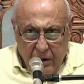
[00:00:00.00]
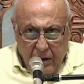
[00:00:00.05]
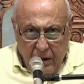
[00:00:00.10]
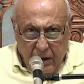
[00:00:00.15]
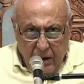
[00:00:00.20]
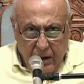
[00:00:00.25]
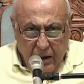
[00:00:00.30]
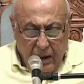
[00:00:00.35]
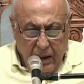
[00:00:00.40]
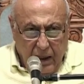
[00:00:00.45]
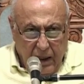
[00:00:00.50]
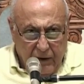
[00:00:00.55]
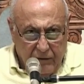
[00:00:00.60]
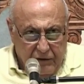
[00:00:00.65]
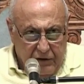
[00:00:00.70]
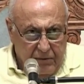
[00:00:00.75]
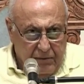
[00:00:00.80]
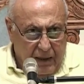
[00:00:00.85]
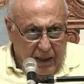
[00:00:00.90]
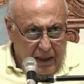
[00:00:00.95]
احنا
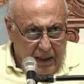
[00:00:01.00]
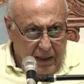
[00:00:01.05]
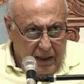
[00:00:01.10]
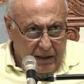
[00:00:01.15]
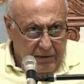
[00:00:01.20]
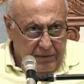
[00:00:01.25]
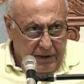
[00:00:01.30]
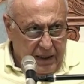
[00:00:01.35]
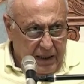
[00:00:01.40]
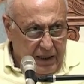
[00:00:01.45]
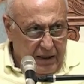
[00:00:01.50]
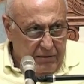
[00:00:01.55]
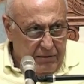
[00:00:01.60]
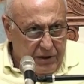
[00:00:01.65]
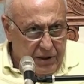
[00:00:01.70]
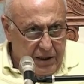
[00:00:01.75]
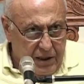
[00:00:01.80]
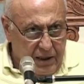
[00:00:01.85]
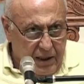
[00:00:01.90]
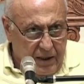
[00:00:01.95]
عارفين معنى إرميا إيه
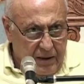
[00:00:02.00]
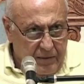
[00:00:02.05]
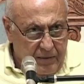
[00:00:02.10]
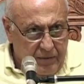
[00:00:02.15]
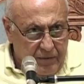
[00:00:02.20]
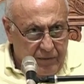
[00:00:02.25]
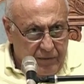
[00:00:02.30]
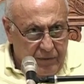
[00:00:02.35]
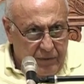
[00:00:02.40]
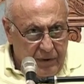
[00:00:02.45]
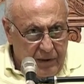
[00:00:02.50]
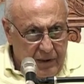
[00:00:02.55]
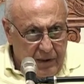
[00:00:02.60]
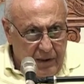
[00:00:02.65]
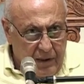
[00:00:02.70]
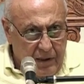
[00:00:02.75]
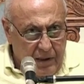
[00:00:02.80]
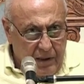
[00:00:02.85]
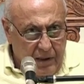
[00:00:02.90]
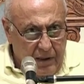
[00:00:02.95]
مش كده؟
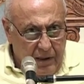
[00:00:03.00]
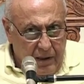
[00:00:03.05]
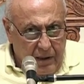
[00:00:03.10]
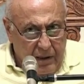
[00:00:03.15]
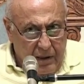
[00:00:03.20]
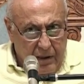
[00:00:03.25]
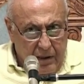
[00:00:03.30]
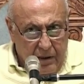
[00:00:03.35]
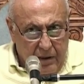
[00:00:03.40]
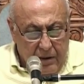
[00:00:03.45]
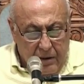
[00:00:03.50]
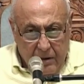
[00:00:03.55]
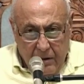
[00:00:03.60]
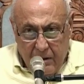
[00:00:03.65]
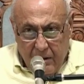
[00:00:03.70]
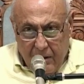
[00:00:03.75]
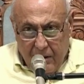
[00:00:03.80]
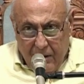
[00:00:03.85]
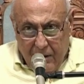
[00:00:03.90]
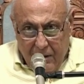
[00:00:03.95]
هم؟